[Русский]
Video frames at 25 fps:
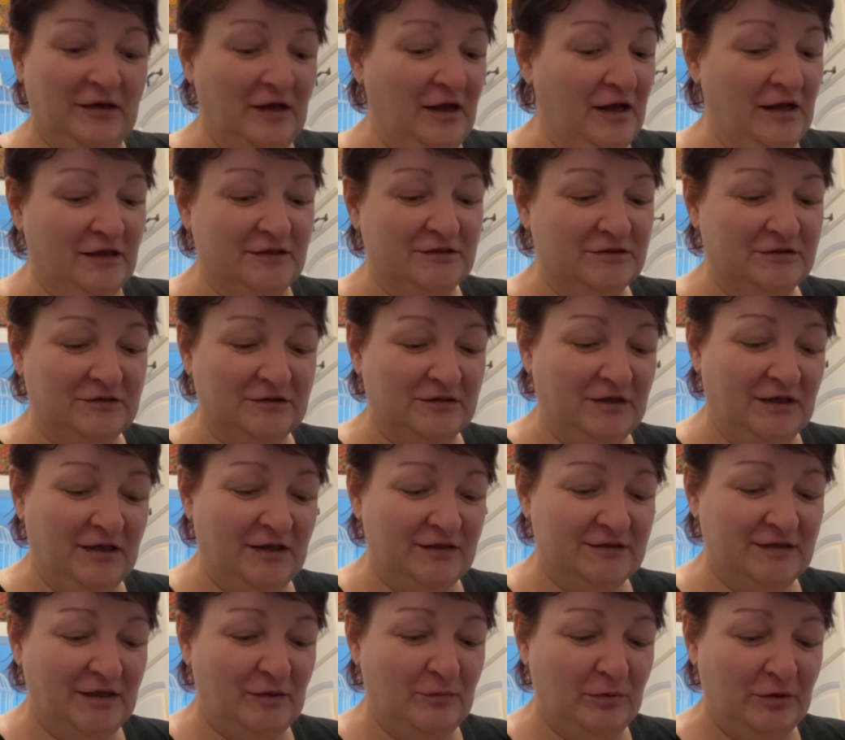А, а
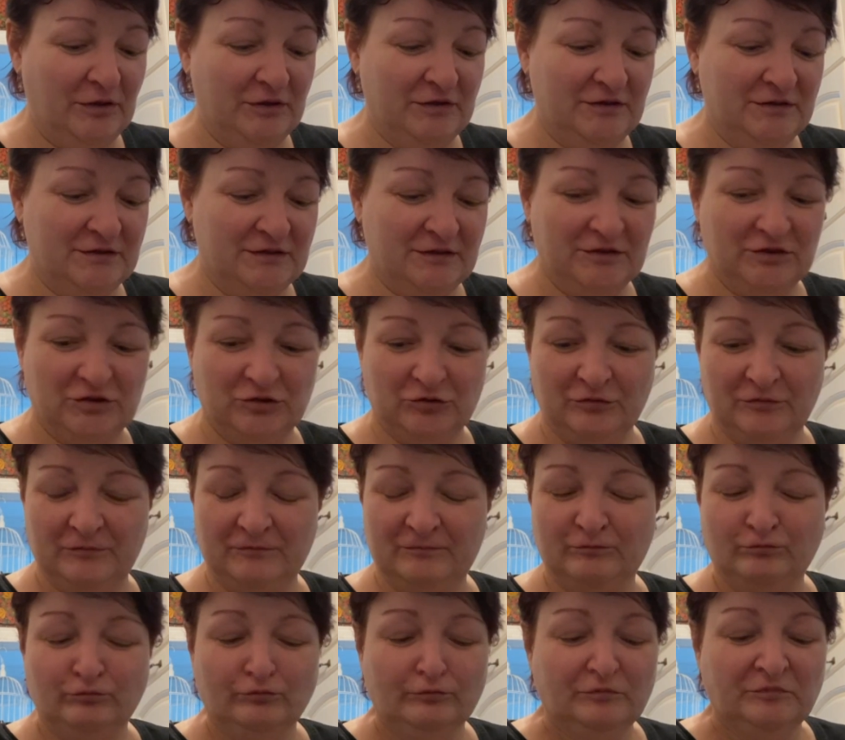запах не слышу.
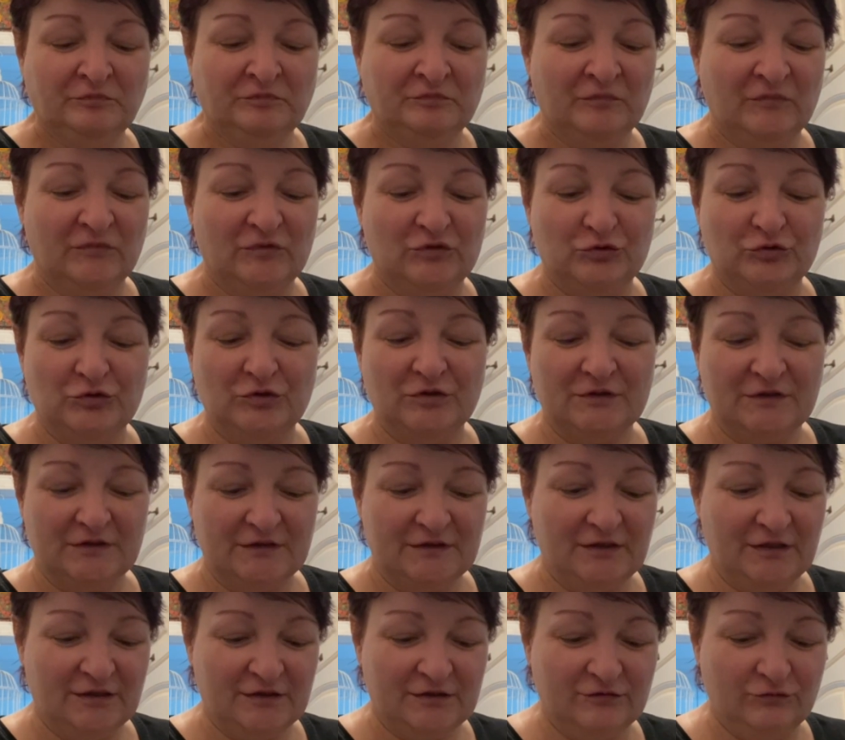Чуть не
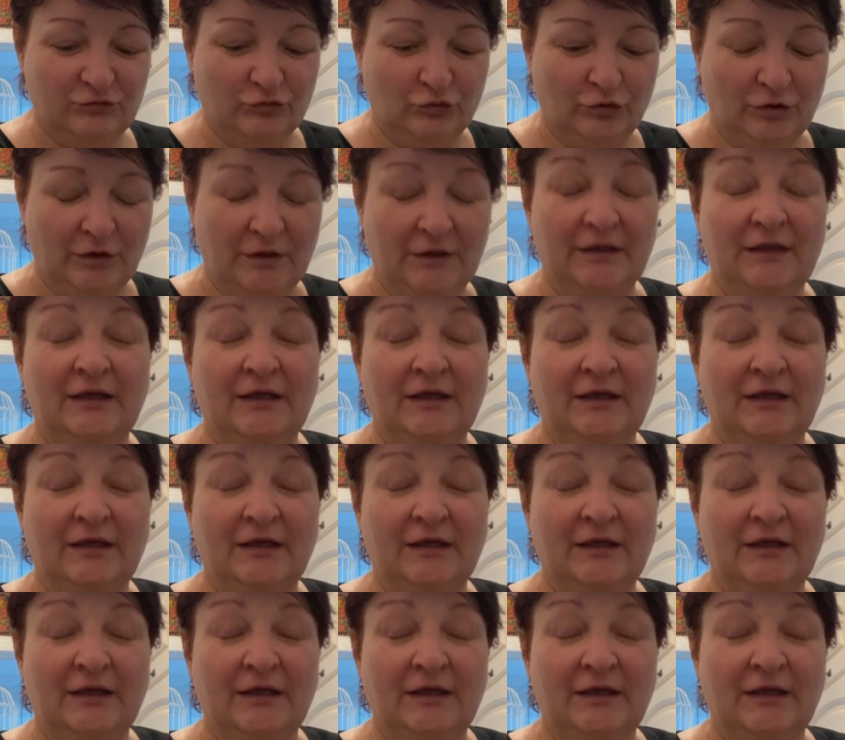сказала звук.